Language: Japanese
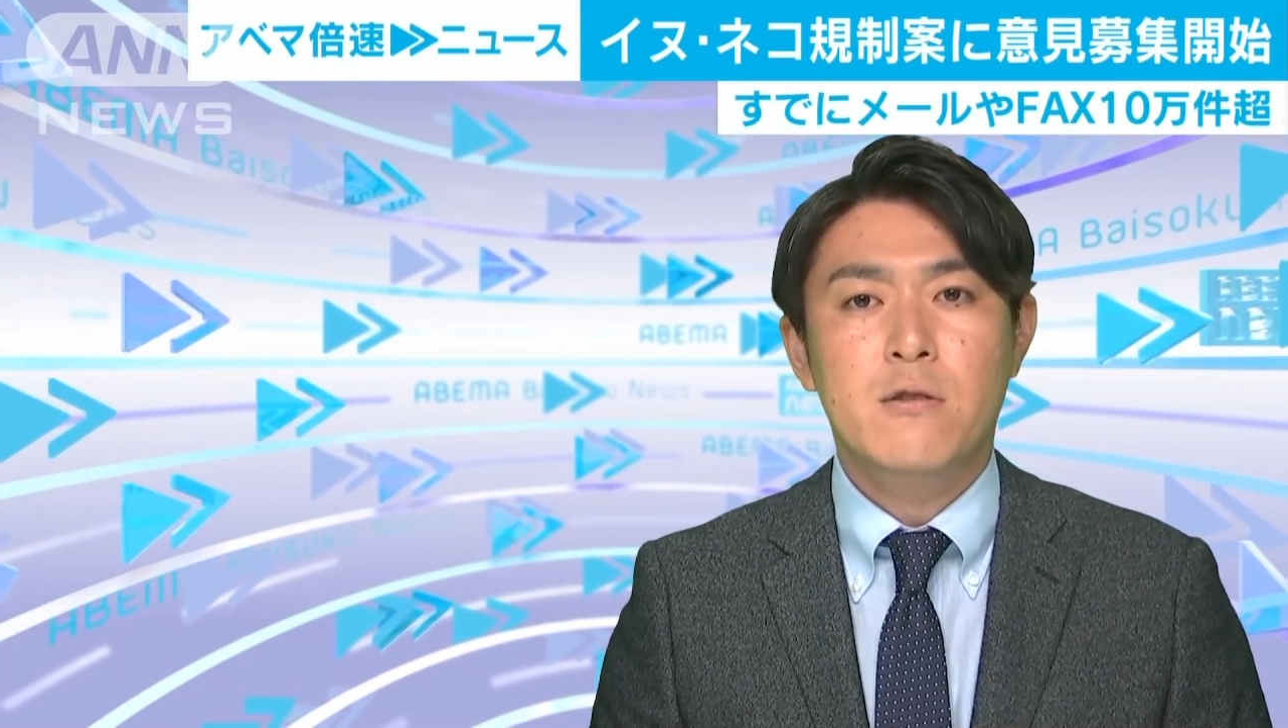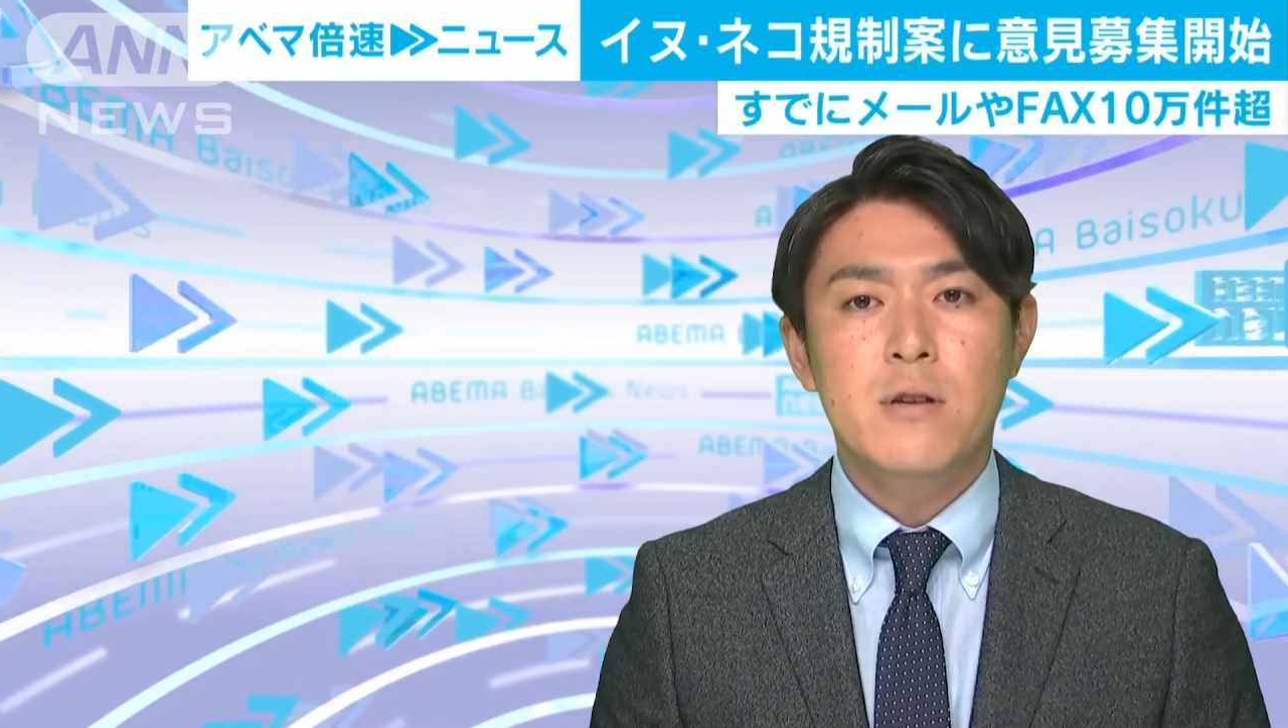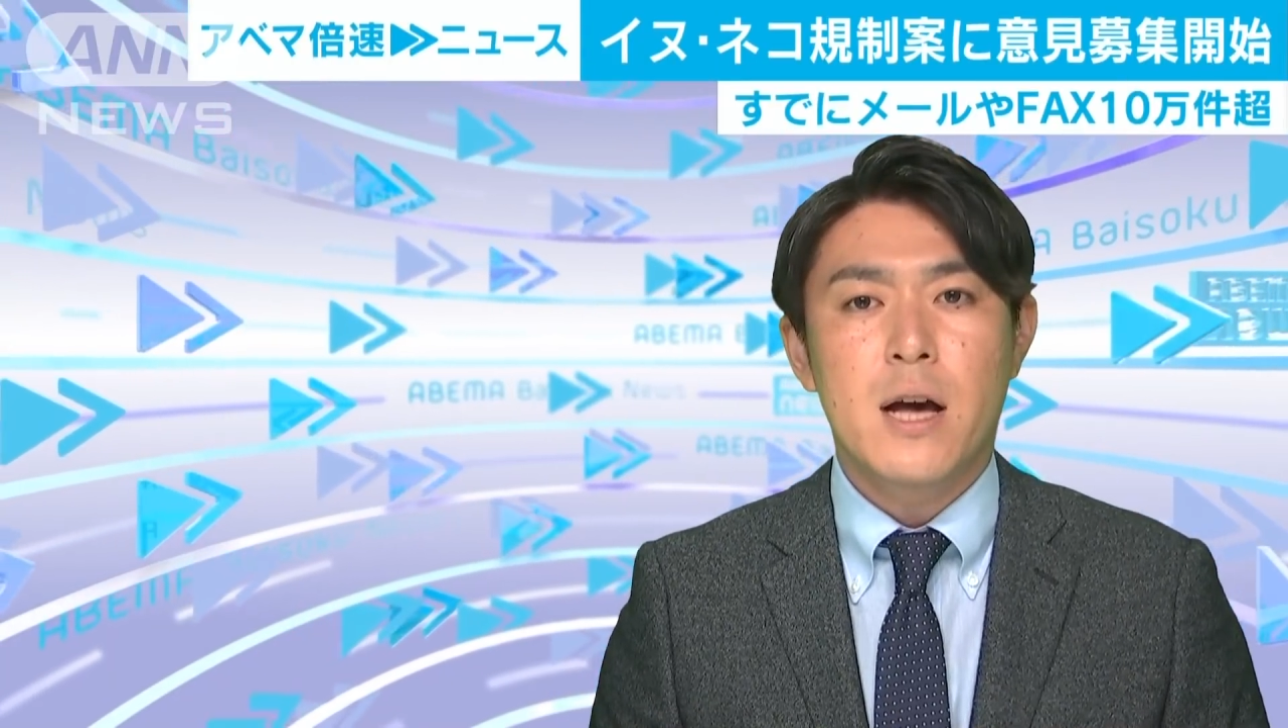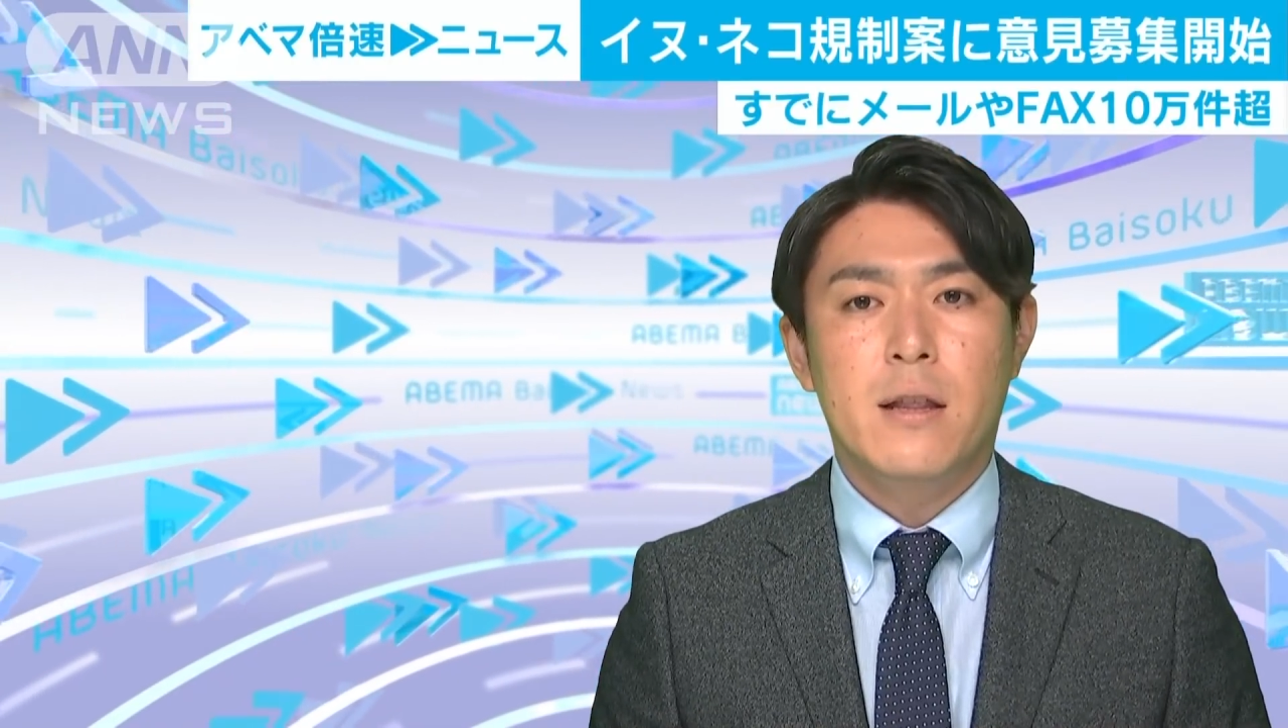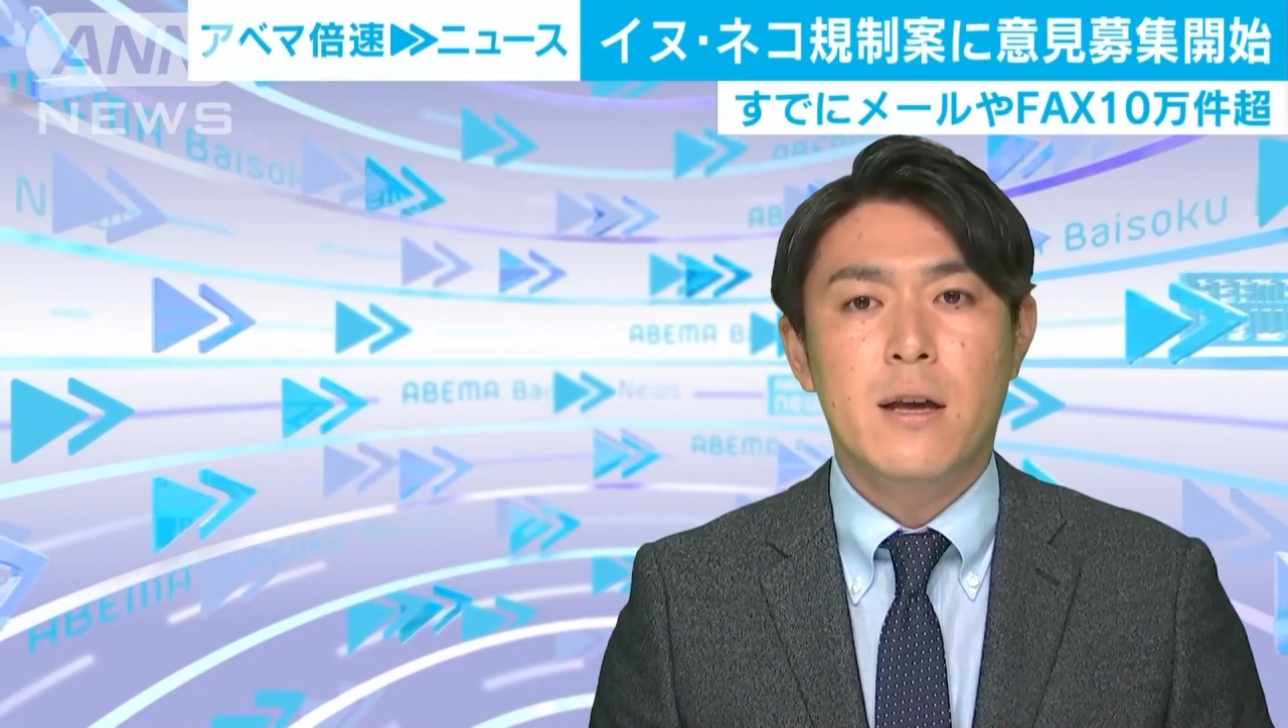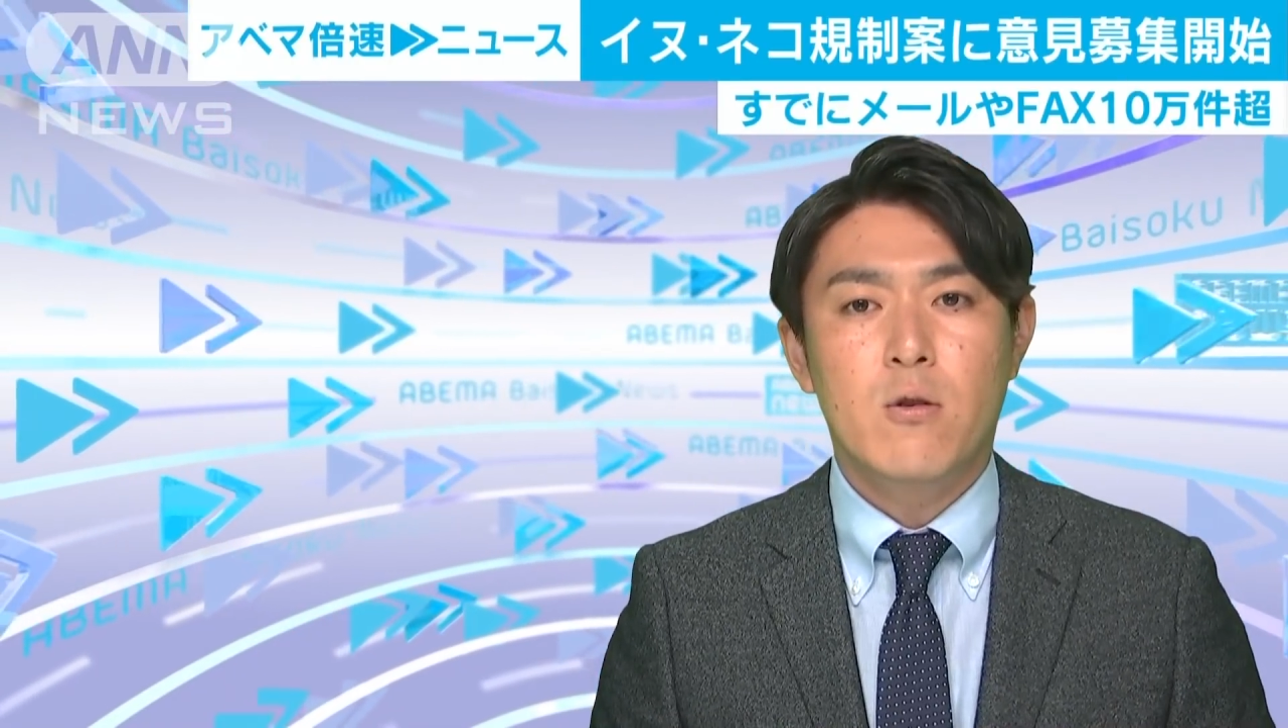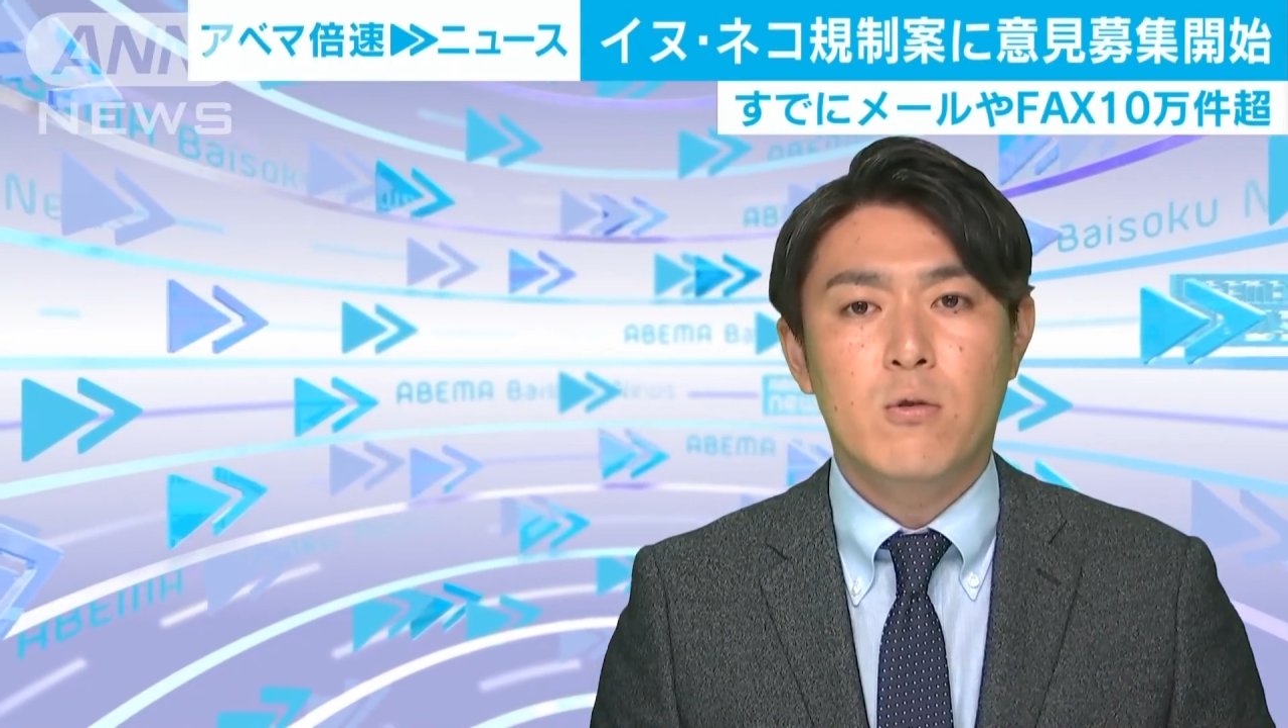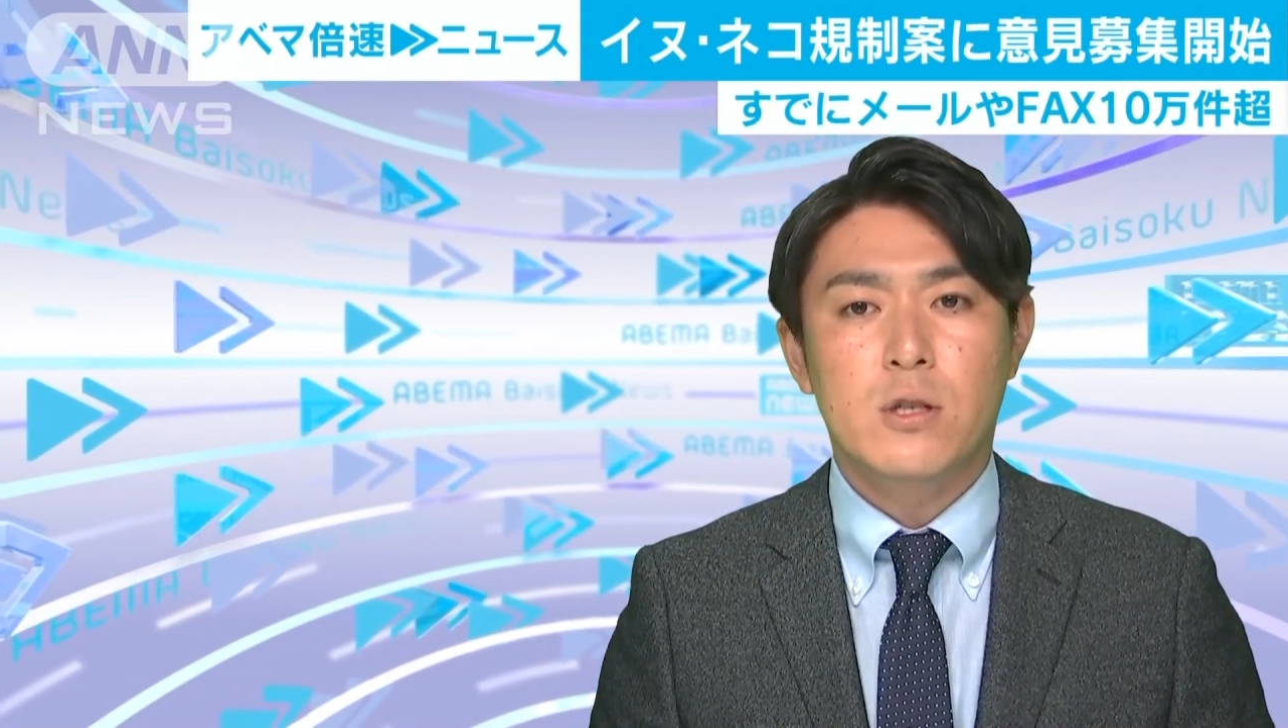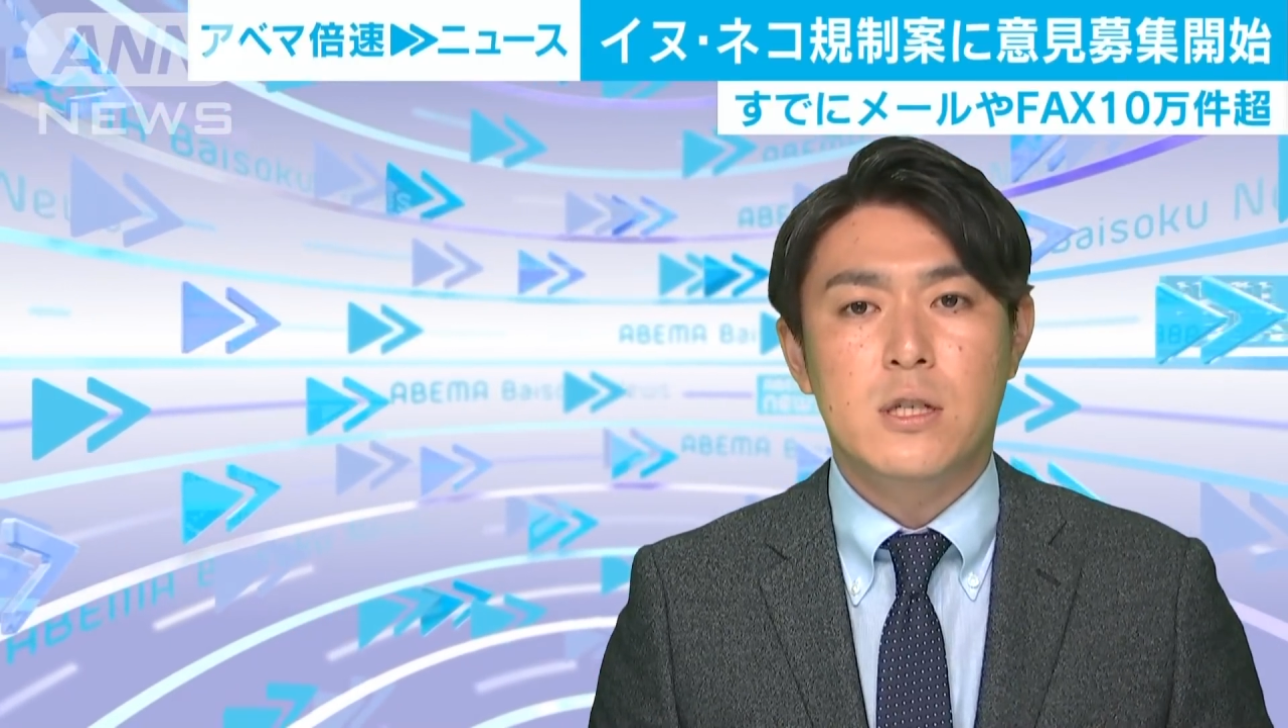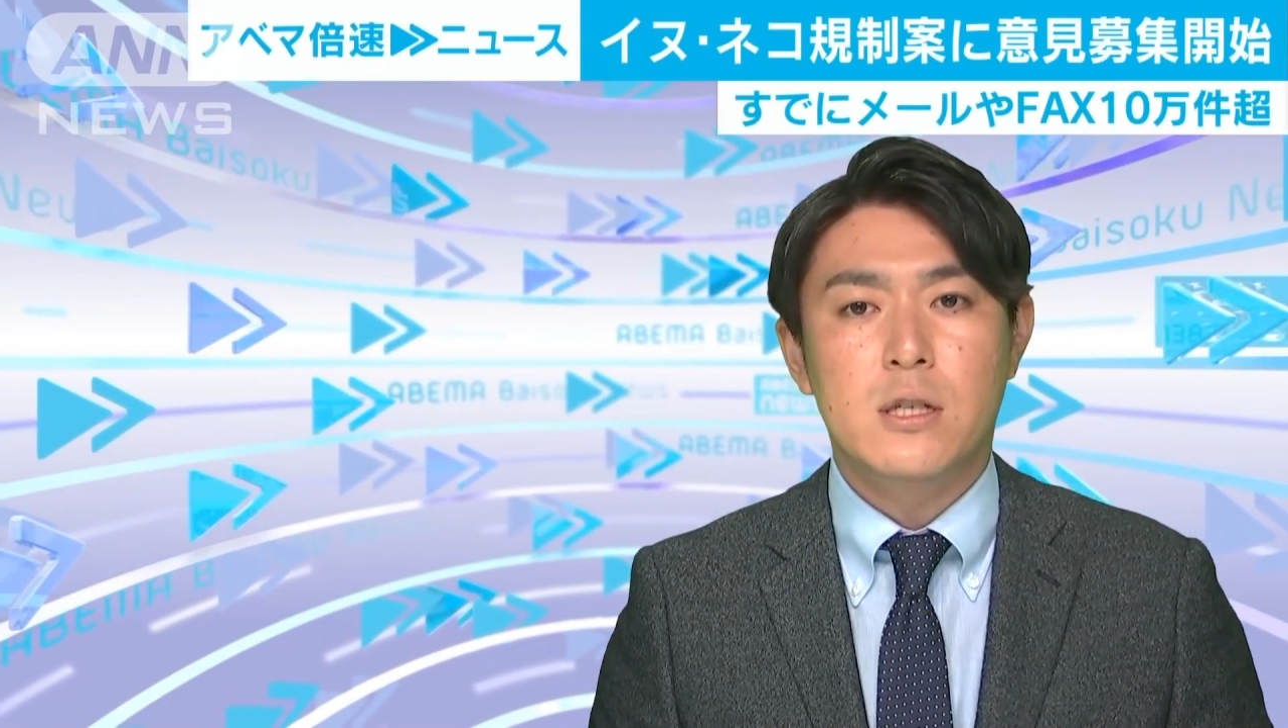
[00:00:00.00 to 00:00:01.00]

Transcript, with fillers: 犬や猫を